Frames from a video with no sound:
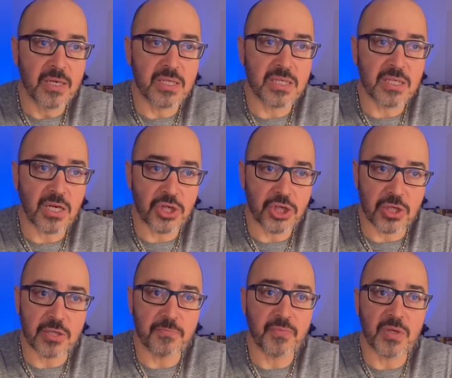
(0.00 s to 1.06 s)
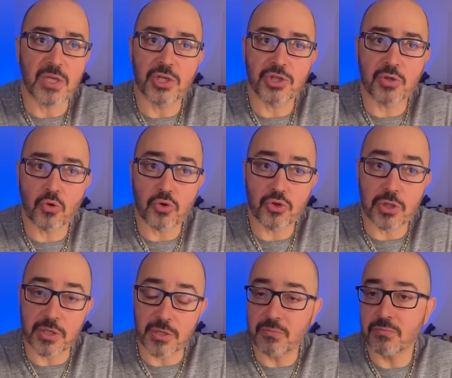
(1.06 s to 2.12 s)
Kıskançlık, ilişki
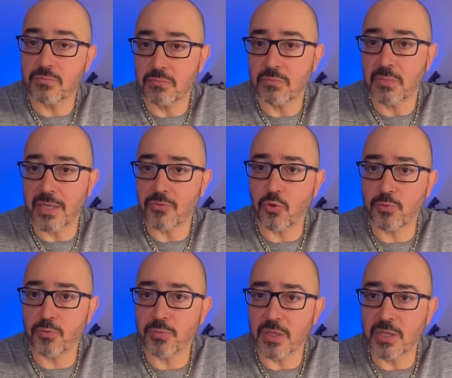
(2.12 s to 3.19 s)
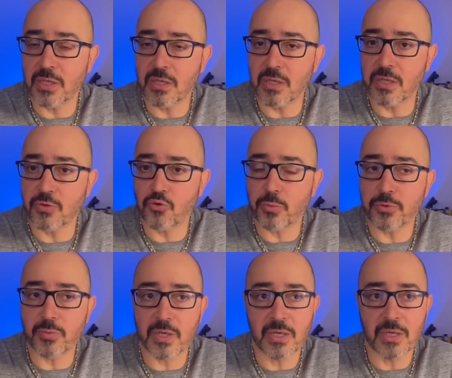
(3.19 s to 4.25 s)
koçları yani toplumdaki e,
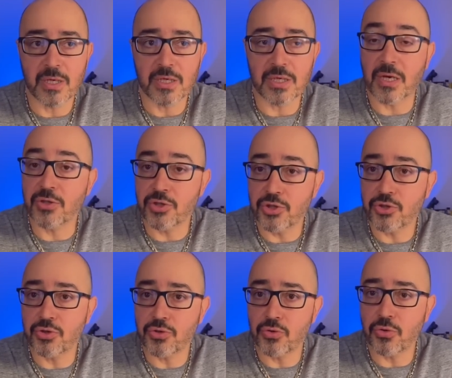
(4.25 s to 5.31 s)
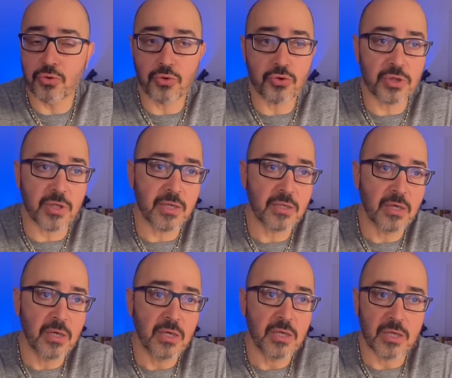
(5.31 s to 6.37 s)
topluma yanlış yön gösteren
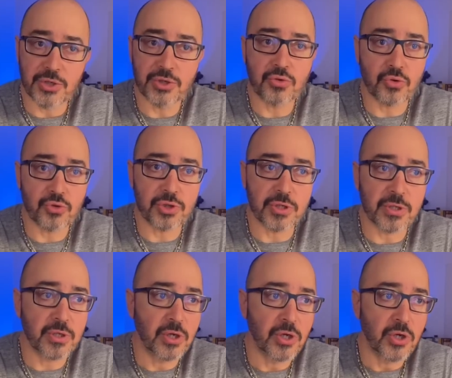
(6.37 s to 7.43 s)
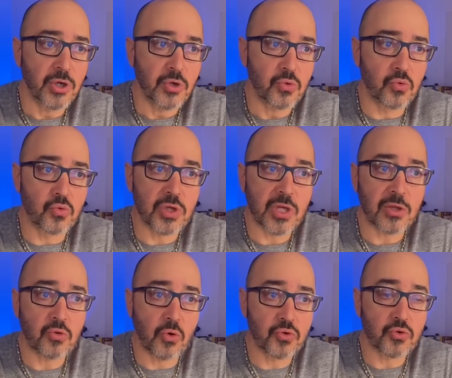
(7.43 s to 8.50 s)
ilişki koçları, duygusal
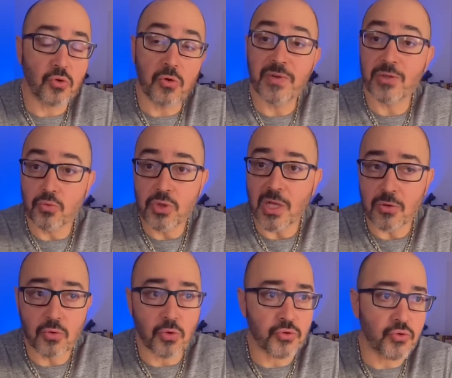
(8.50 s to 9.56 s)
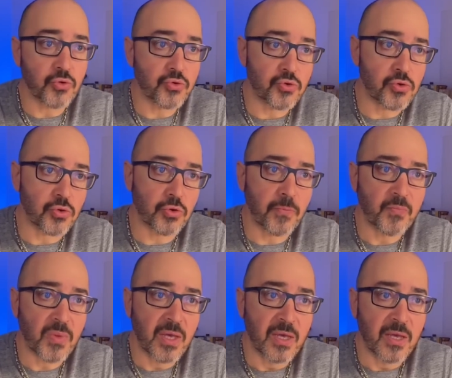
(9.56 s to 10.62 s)
kontrol ve duygusal kontrolsüzlük
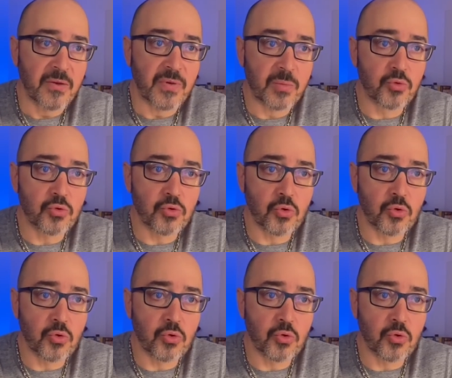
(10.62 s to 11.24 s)
ve bunun